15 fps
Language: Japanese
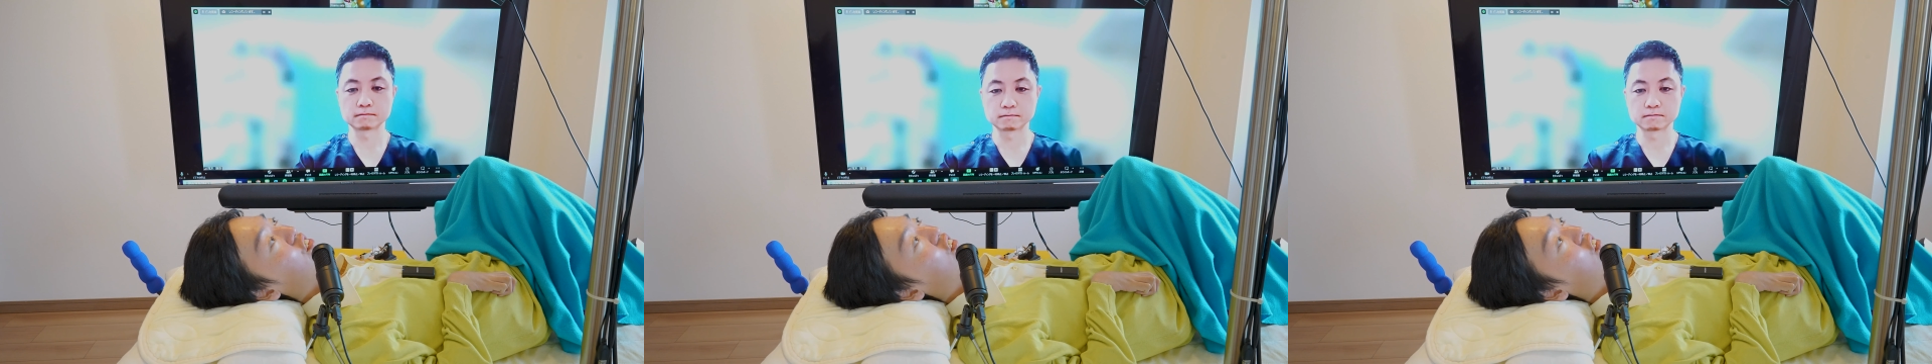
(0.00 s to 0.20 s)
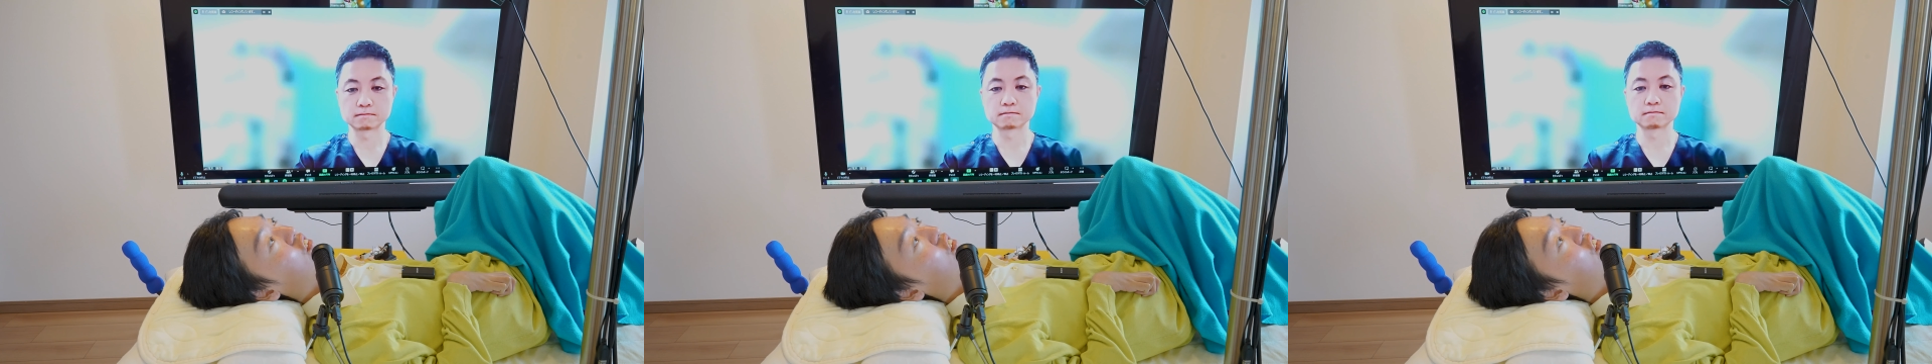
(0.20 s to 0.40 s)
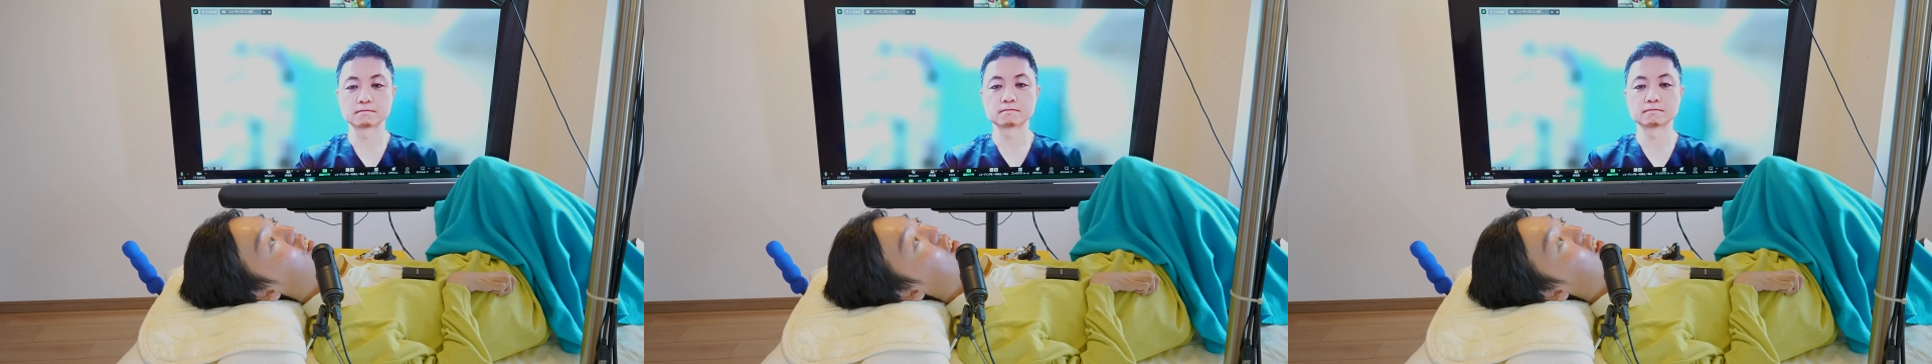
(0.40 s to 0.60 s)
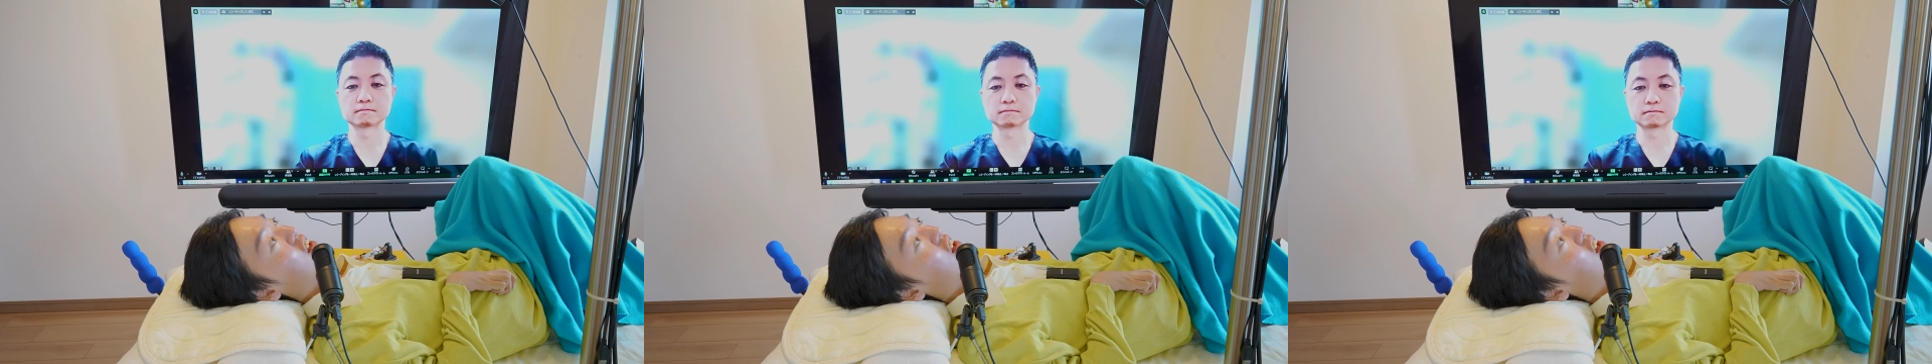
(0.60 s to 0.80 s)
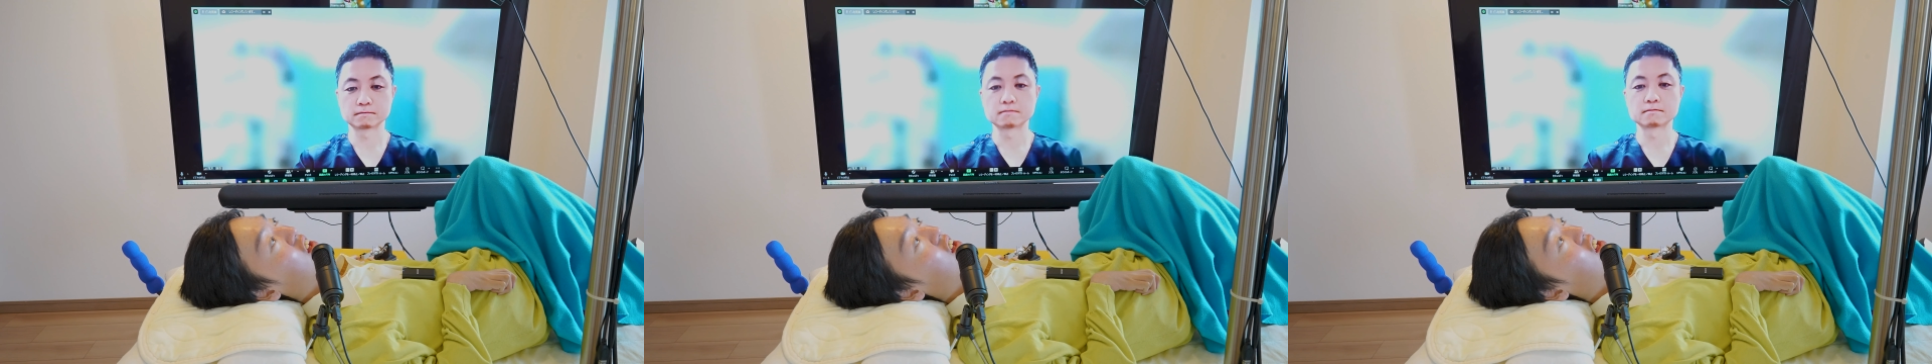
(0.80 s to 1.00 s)
の
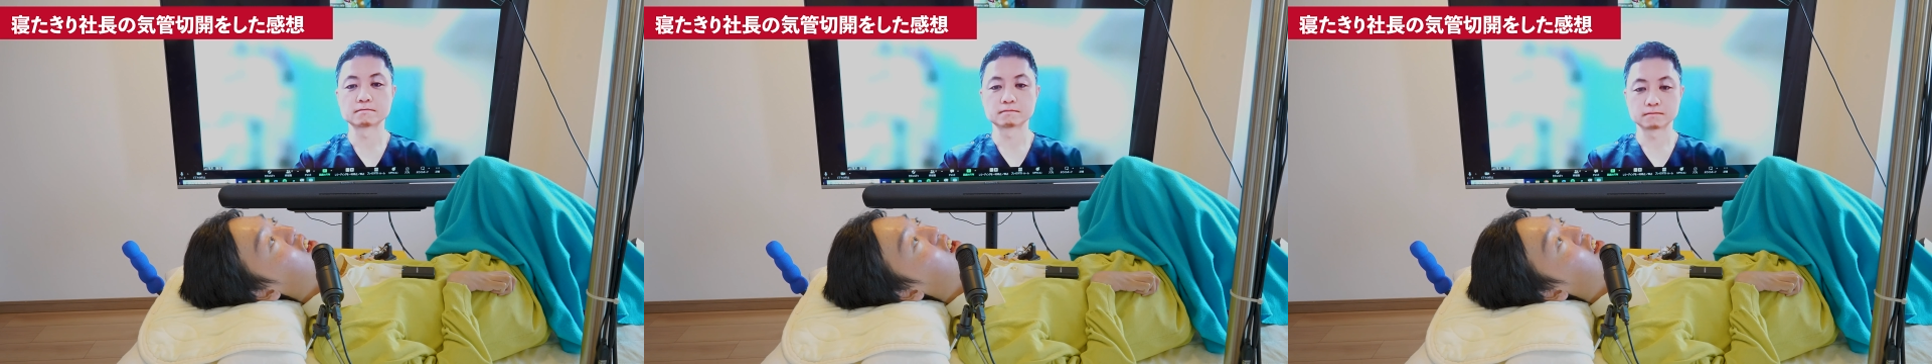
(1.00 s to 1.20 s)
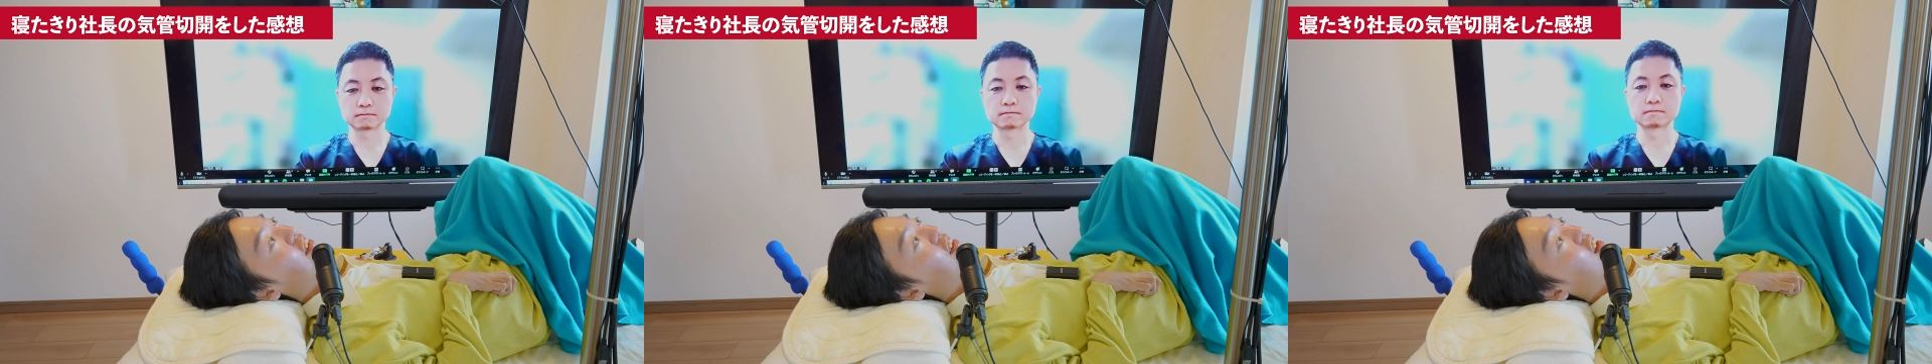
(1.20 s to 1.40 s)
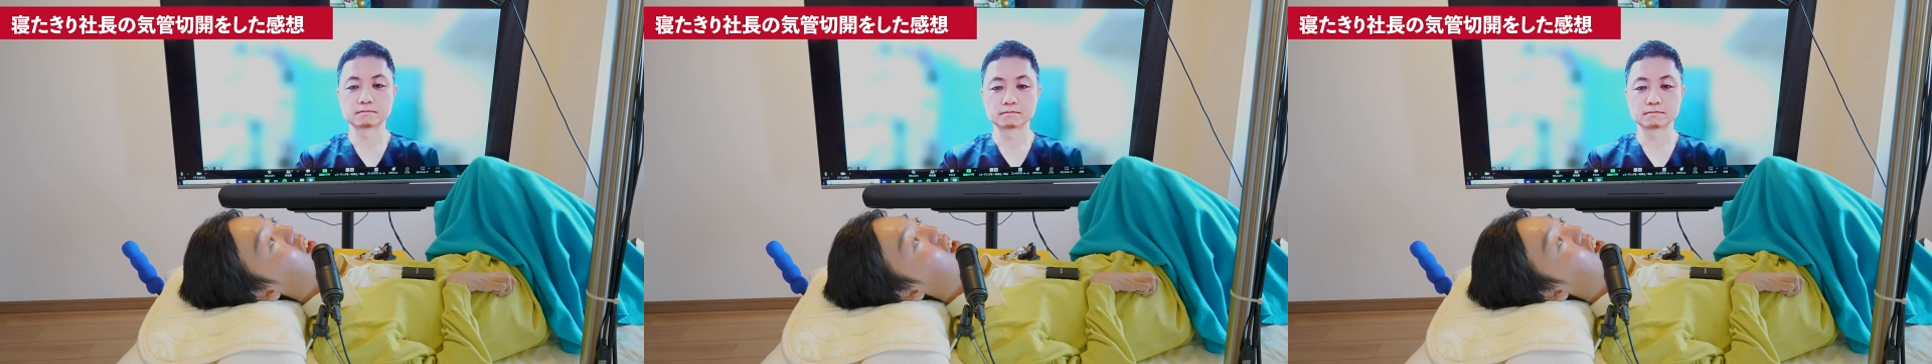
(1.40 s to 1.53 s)
クラ社